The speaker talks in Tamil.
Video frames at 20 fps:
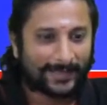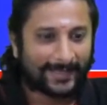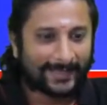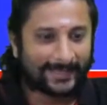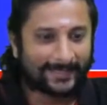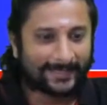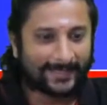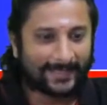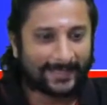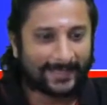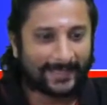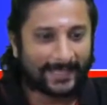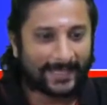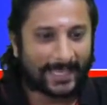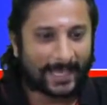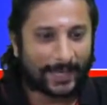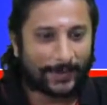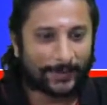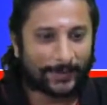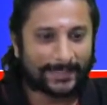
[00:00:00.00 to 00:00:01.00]
இந்த
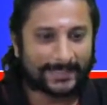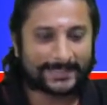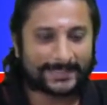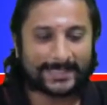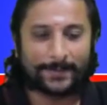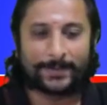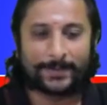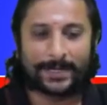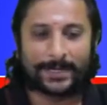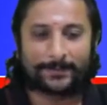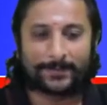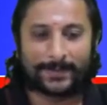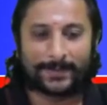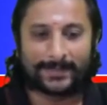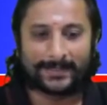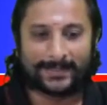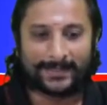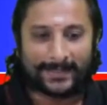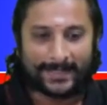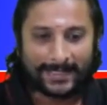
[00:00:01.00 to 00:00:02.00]
ஏரியாவையும் நீ சப்ராக்ட் பண்ணு
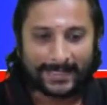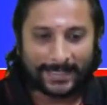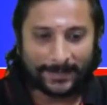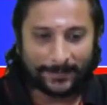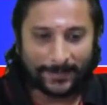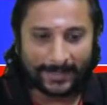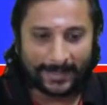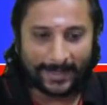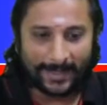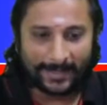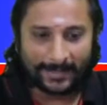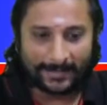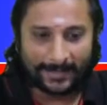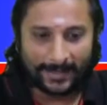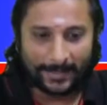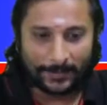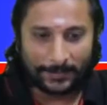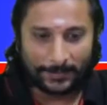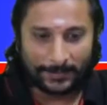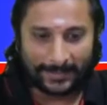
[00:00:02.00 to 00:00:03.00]
இங்கே பாருங்கள் அதை தான்
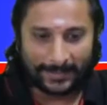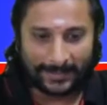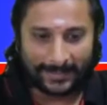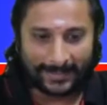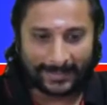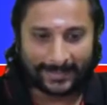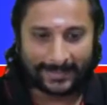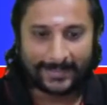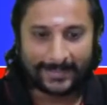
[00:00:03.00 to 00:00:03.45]
நான் கொடுத்துருக்கேன்